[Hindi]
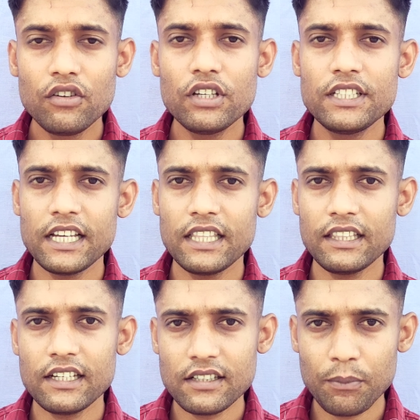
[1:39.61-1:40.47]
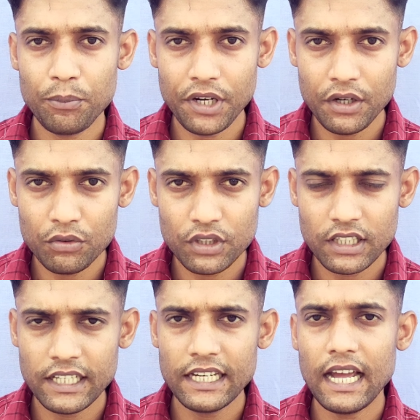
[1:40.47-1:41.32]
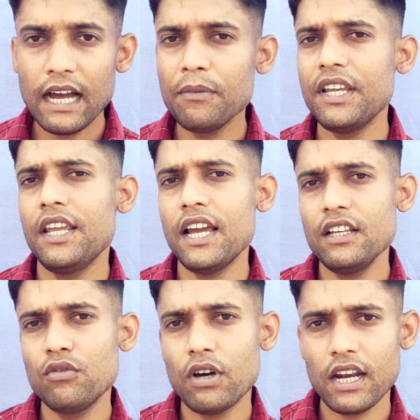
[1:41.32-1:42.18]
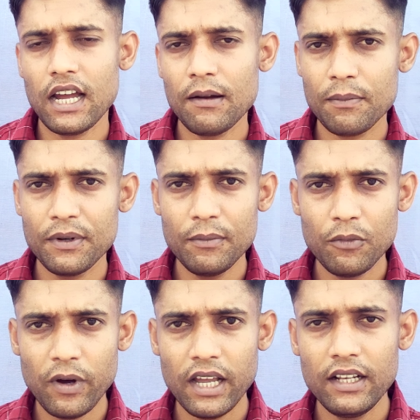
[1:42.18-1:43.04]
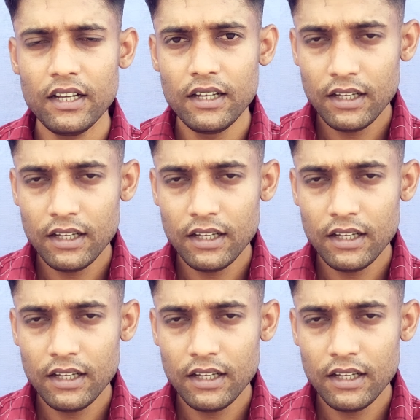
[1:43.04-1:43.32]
क्योंकि ज़्यादातर सब पेड़ होते हैं लेकिन अब एआई द्वारा आप अपने मोबाइल